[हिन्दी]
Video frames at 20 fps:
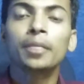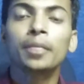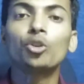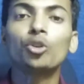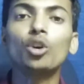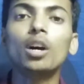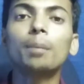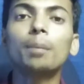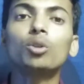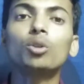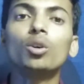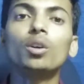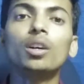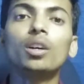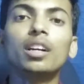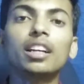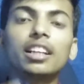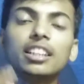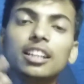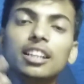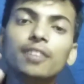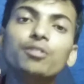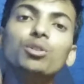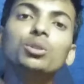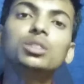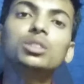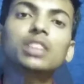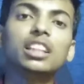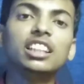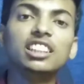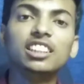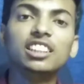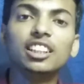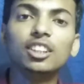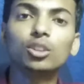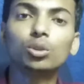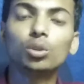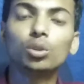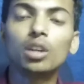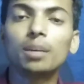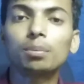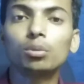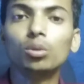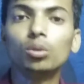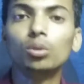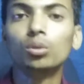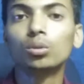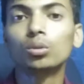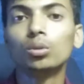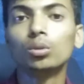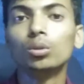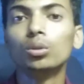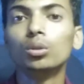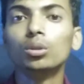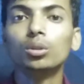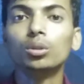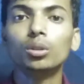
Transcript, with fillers: तो आपको अगर ये फ़ोन्स खरीदने हैं तो आप लोगों को